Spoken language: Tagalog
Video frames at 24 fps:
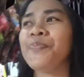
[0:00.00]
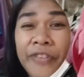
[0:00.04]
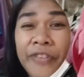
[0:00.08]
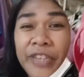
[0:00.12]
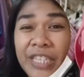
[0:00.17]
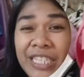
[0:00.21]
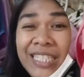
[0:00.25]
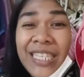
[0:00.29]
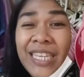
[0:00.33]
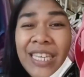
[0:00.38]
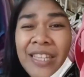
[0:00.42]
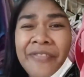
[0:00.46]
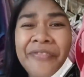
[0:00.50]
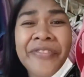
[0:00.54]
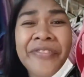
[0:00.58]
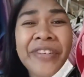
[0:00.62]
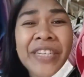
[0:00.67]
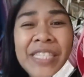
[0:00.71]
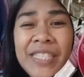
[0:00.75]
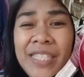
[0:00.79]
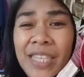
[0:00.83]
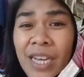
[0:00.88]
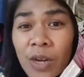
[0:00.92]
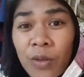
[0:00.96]
First in,
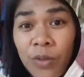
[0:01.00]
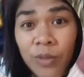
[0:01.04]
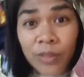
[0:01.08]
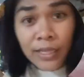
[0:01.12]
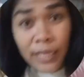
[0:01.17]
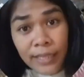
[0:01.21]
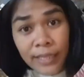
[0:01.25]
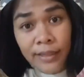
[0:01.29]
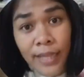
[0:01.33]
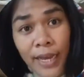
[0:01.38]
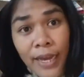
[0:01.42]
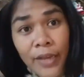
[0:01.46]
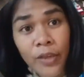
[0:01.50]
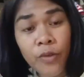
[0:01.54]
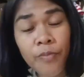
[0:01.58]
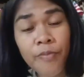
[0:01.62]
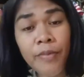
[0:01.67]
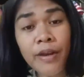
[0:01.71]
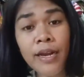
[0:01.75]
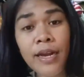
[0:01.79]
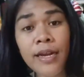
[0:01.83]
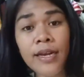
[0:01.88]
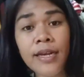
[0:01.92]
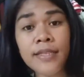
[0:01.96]
first out din
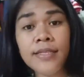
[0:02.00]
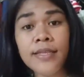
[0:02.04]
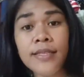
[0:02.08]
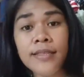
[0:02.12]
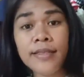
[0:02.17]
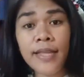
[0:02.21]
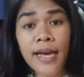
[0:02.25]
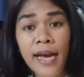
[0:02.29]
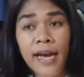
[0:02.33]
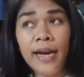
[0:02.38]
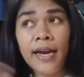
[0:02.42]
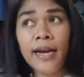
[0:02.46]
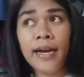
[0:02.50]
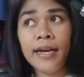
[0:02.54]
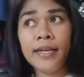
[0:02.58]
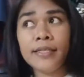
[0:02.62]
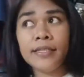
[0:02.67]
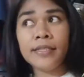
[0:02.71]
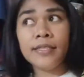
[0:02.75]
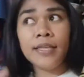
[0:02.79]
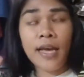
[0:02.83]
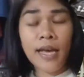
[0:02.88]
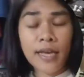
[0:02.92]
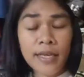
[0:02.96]
tayo mga
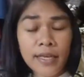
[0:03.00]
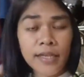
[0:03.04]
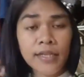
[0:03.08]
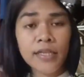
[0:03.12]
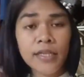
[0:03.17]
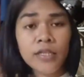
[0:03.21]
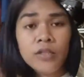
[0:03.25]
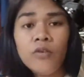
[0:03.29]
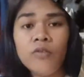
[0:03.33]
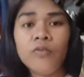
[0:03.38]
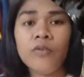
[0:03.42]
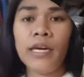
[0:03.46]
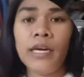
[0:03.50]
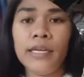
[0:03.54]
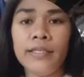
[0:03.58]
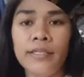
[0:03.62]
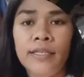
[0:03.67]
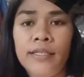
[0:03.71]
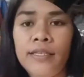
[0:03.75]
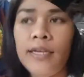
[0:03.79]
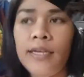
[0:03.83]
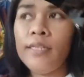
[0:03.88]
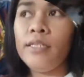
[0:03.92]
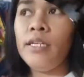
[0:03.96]
katindahan sa ganitong
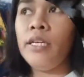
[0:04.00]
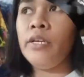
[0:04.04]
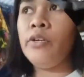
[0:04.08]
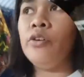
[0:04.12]
klase ng